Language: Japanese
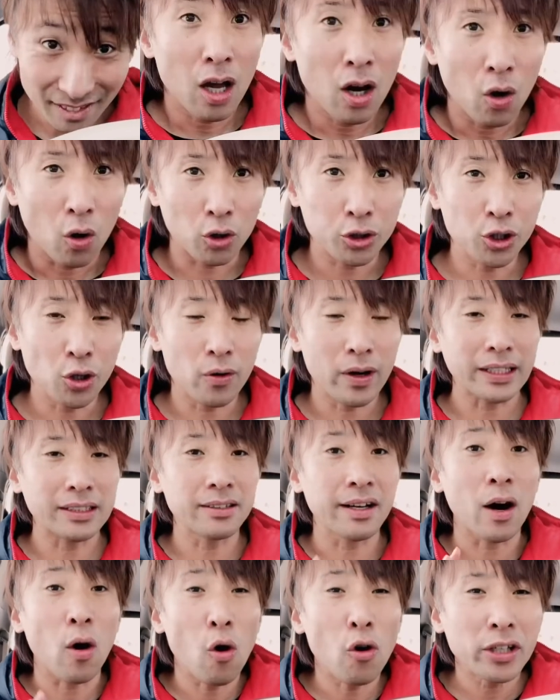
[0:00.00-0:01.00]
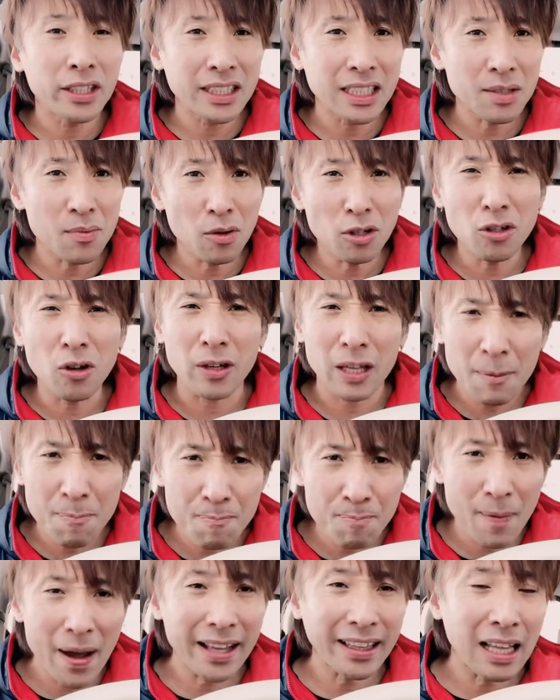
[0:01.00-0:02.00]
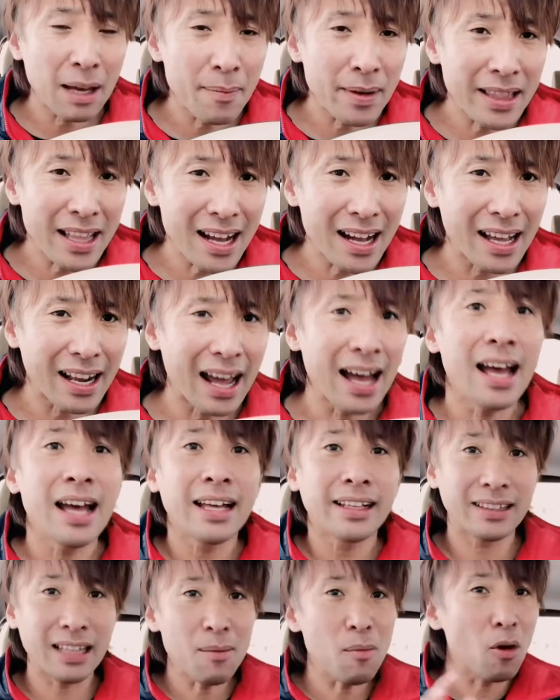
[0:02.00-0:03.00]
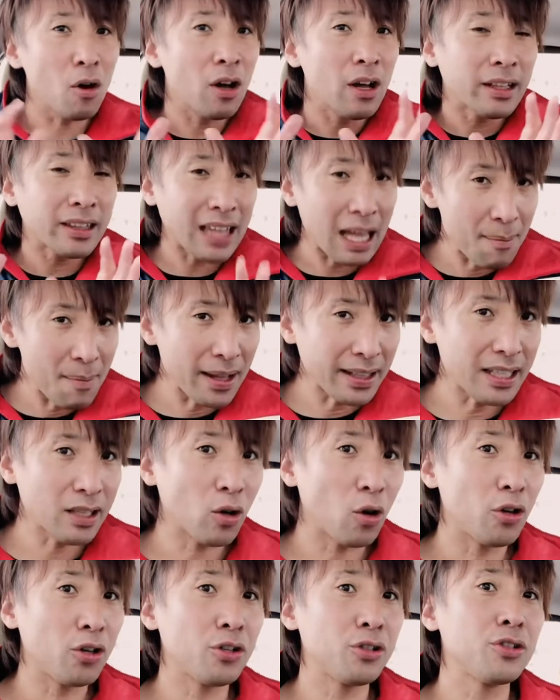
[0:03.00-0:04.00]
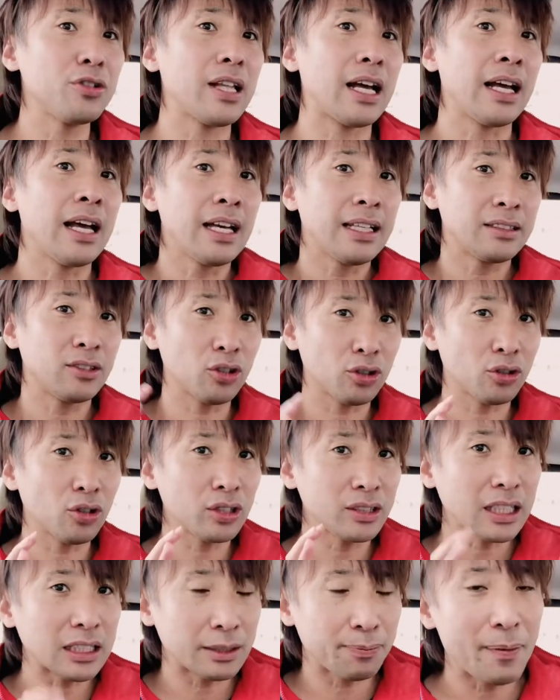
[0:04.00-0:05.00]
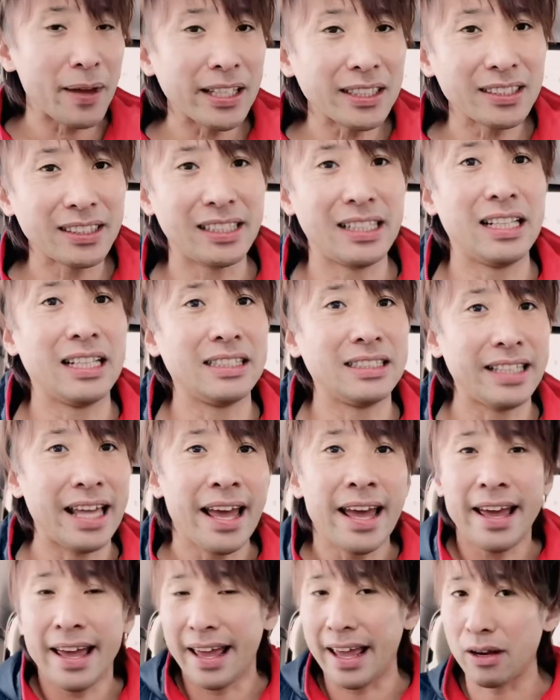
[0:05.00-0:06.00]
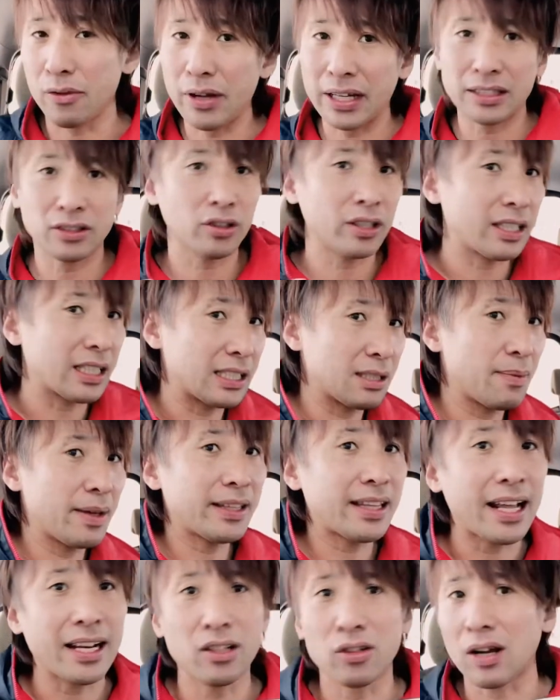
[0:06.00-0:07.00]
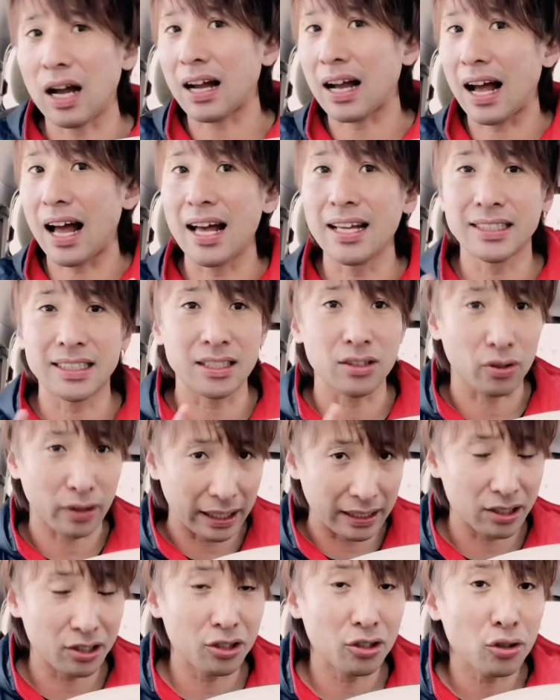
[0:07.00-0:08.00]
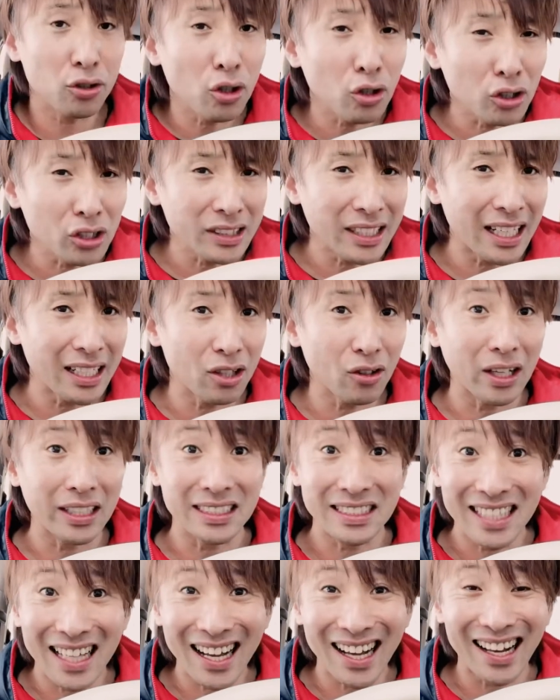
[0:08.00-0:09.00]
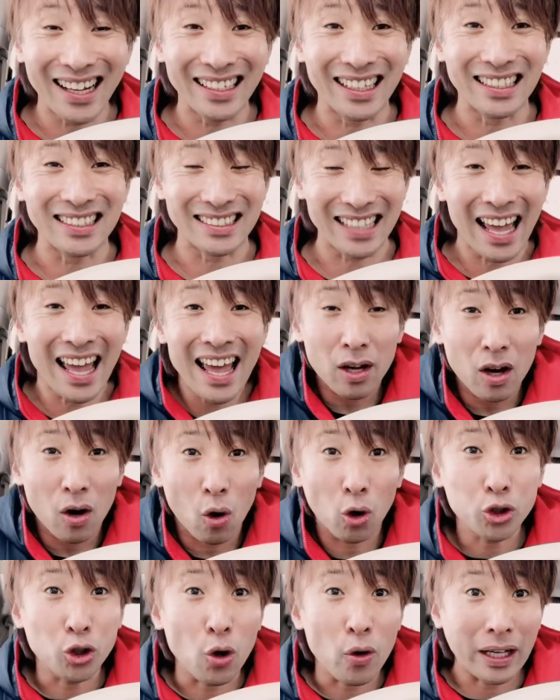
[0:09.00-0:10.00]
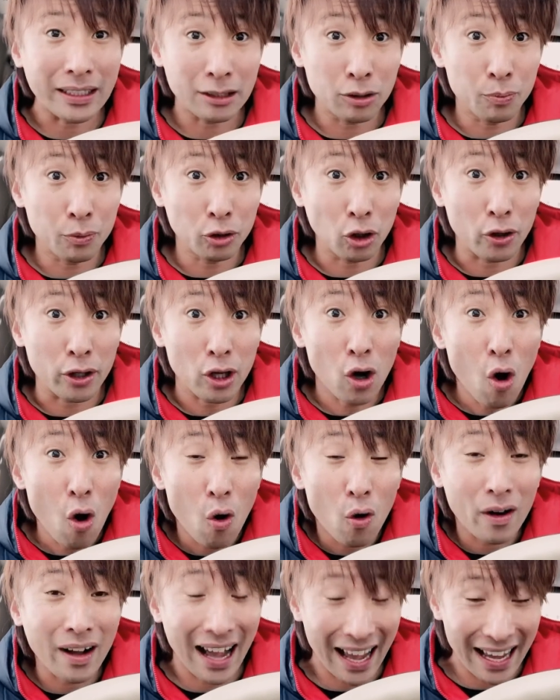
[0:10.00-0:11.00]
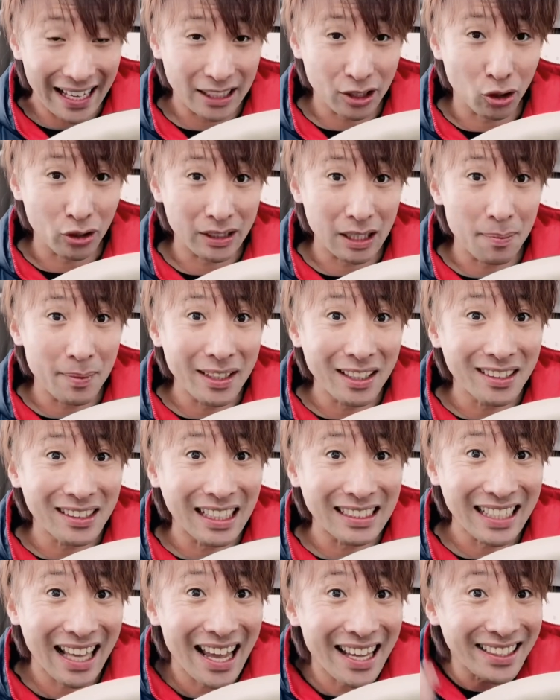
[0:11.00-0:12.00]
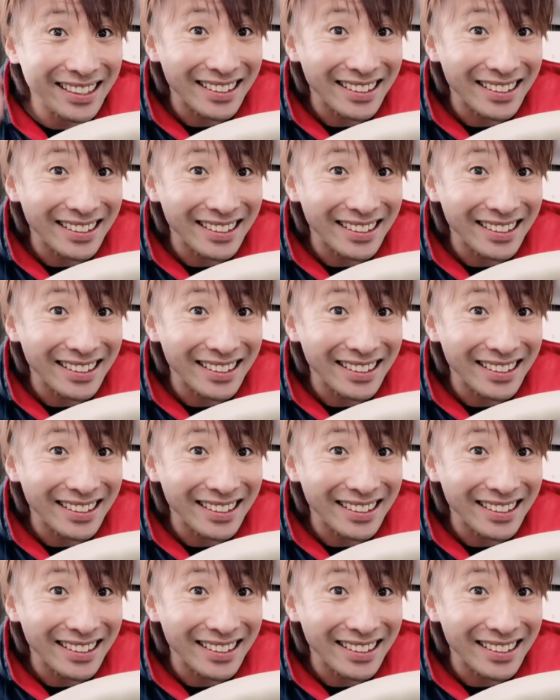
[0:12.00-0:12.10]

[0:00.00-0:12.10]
お正月は美味しいものをいっぱい食べながら、でもたまにこういう風なちょっとしたスペースでですね、えー、ウエスト引き締めたりとか下半身の血流を良くしたりとかしながらですね、お正月太りを解消してみてください。